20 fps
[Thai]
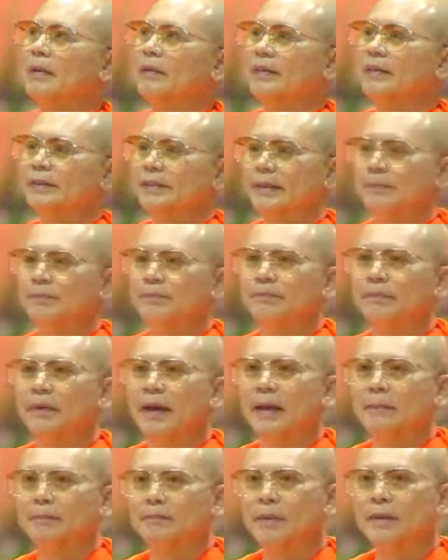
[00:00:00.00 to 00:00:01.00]
แปลว่าสิบ
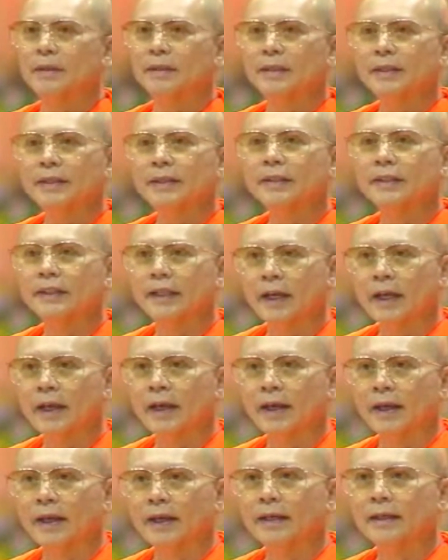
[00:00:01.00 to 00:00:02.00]
แปดปริญ
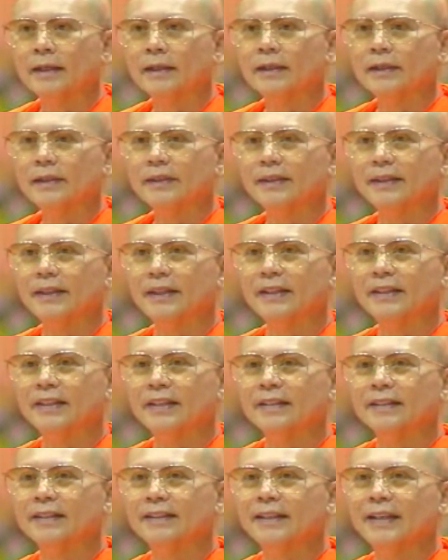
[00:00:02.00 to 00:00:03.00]
ญา
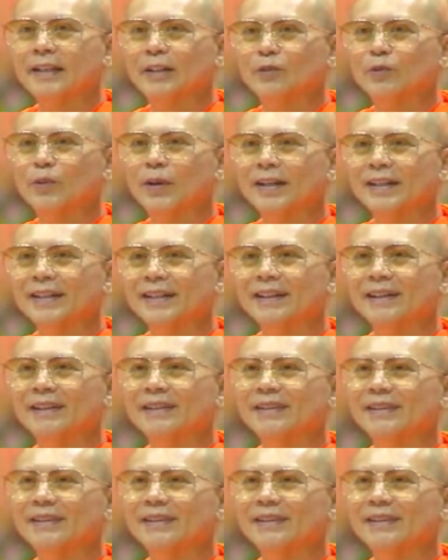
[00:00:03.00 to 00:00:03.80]
เรียนเจ็ดวัน